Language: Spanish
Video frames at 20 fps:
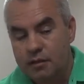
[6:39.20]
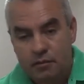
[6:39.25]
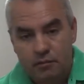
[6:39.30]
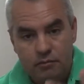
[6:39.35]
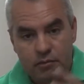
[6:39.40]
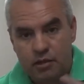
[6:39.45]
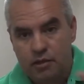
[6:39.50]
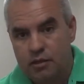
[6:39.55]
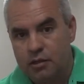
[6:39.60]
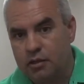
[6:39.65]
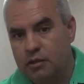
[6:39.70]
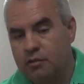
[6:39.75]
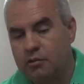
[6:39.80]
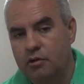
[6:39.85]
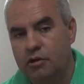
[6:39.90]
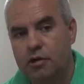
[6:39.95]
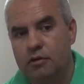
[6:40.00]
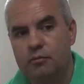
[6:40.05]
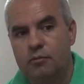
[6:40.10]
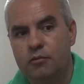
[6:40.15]
bueno, el
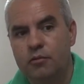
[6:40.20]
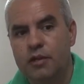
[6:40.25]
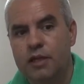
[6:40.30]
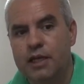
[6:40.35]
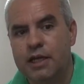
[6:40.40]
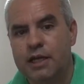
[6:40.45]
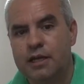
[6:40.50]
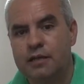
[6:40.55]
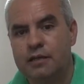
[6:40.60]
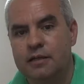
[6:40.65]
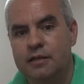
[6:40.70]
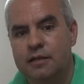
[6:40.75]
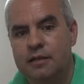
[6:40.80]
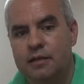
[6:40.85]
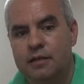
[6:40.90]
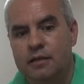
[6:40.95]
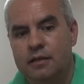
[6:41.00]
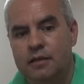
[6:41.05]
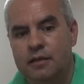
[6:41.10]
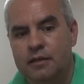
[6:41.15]
hockey mundial,
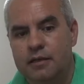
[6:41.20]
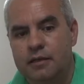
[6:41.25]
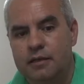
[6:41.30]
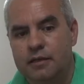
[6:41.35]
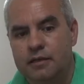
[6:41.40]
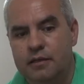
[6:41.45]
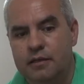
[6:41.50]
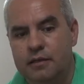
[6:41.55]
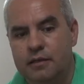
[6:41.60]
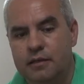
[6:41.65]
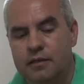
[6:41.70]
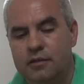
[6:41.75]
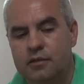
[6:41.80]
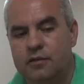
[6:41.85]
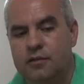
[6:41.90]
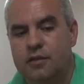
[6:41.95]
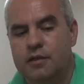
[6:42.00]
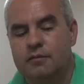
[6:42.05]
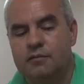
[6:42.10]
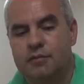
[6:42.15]
y
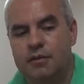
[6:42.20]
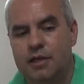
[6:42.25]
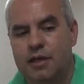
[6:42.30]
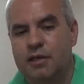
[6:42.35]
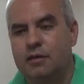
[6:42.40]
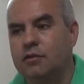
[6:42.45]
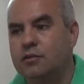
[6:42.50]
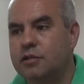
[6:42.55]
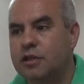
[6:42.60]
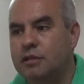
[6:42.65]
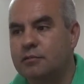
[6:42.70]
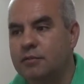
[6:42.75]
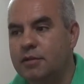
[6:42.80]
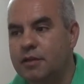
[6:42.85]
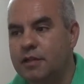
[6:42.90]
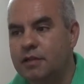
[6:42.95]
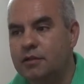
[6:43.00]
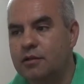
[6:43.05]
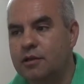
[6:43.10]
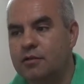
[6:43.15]
entonces ha ido
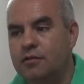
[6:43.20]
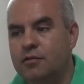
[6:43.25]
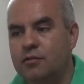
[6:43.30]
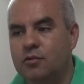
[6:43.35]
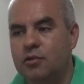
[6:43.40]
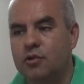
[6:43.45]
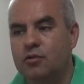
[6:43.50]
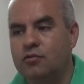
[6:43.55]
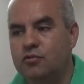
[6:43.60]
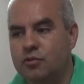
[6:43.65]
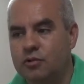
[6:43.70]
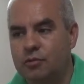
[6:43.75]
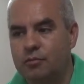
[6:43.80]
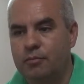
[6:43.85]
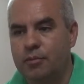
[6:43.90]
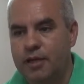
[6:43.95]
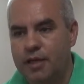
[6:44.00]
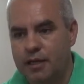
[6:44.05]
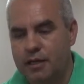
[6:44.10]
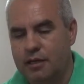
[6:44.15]
transmitiendo y ha sido una opción
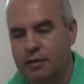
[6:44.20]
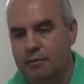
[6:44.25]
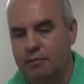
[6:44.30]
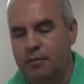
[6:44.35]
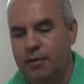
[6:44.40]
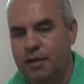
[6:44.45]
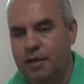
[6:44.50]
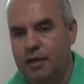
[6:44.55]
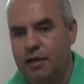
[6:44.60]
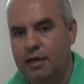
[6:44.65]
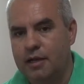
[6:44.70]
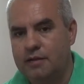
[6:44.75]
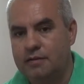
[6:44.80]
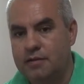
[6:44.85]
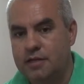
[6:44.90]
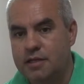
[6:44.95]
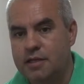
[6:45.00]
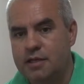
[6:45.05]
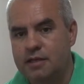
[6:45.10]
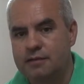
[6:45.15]
para, las
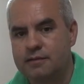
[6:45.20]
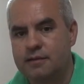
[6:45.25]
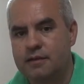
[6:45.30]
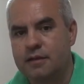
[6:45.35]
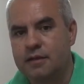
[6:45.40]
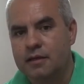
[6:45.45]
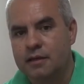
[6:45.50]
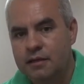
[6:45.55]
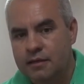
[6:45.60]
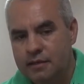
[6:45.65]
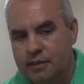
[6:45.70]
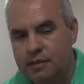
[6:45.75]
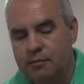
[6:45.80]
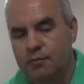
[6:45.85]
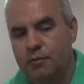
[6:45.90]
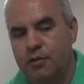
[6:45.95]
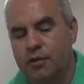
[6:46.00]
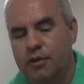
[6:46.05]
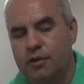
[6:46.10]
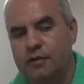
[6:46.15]
chicas de
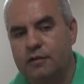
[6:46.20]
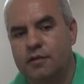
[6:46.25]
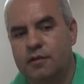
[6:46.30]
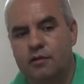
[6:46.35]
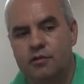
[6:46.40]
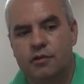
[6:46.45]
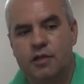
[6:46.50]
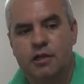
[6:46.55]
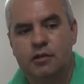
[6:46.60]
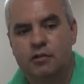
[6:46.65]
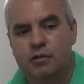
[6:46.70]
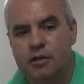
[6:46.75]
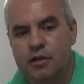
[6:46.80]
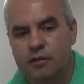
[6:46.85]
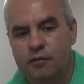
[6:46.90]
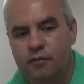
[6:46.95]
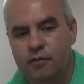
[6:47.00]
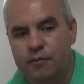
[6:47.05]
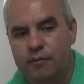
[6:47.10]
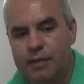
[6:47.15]
poder desarrollar el
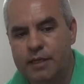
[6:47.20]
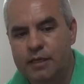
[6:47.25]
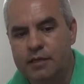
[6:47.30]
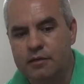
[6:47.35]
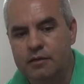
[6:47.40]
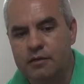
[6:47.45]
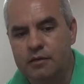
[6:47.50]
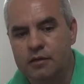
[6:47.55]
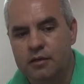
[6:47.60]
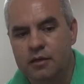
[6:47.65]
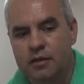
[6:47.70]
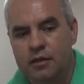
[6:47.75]
hockey femenino.